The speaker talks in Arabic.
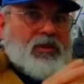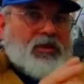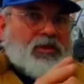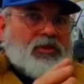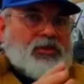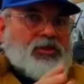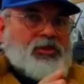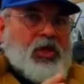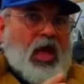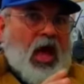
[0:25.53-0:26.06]

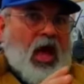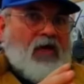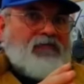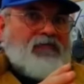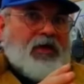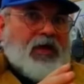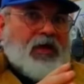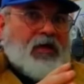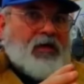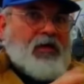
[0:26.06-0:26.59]

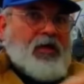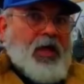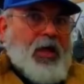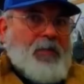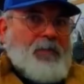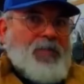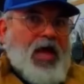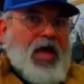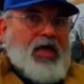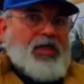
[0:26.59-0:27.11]
سافر
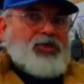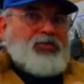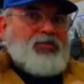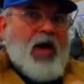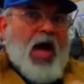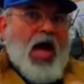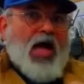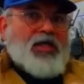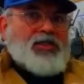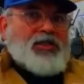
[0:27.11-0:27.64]
بعد
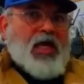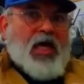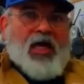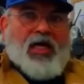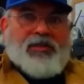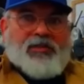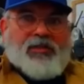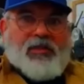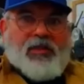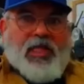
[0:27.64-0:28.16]
ما
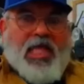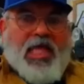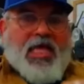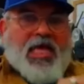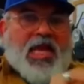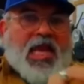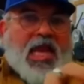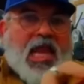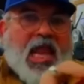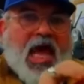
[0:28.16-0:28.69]
اجاد
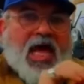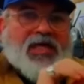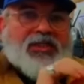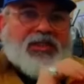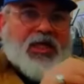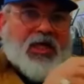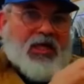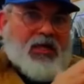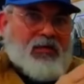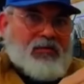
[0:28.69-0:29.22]

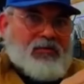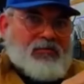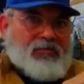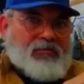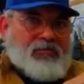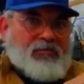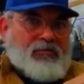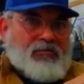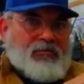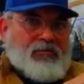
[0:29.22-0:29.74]
اللهجه
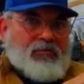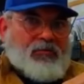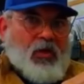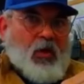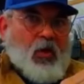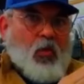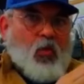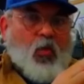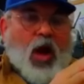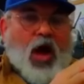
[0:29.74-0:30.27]

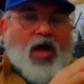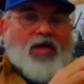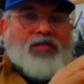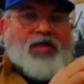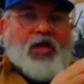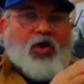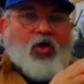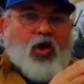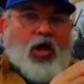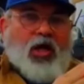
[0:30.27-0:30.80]
وهذه
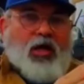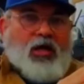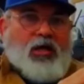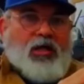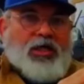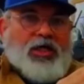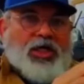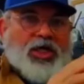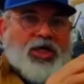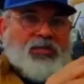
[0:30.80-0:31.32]
لغة
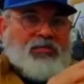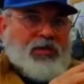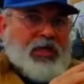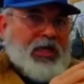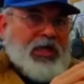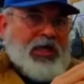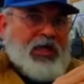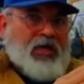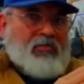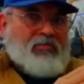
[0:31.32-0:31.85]

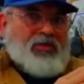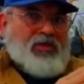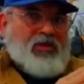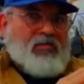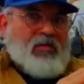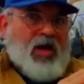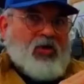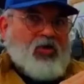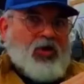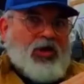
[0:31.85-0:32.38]
حميرية مثل
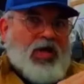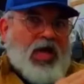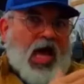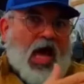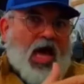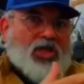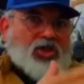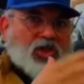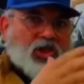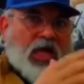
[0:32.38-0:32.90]
ما
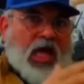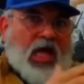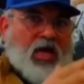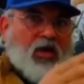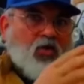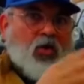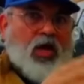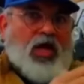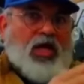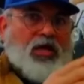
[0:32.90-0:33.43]
قلنا أصلها
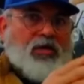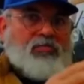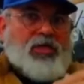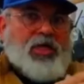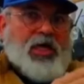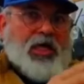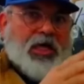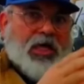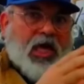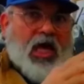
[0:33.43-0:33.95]
لغة
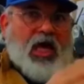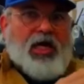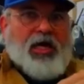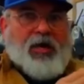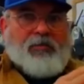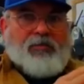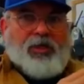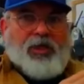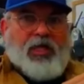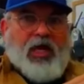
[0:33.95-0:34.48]
حميرية
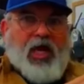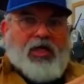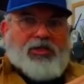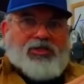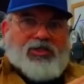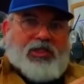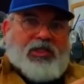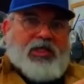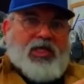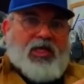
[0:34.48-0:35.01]
عربية
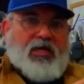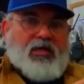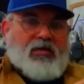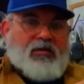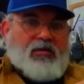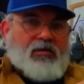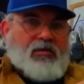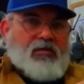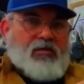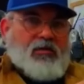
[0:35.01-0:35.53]
أصيلة
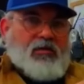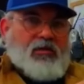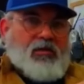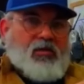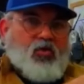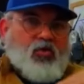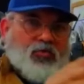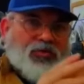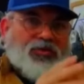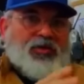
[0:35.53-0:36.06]

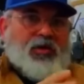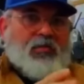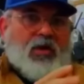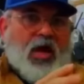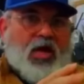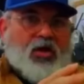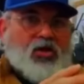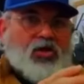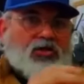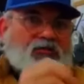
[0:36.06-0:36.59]
ومثل ما
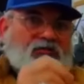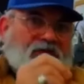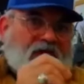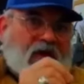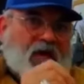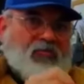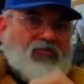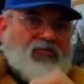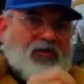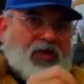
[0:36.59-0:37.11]
قلت فيها
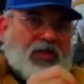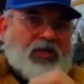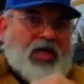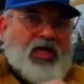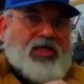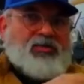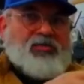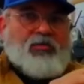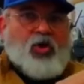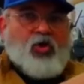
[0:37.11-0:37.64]

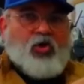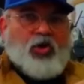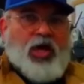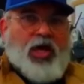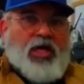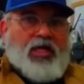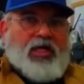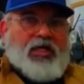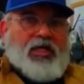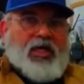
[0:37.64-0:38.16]
مفردات من
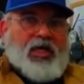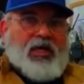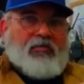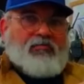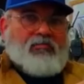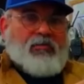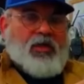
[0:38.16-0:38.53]
القرآن الكريم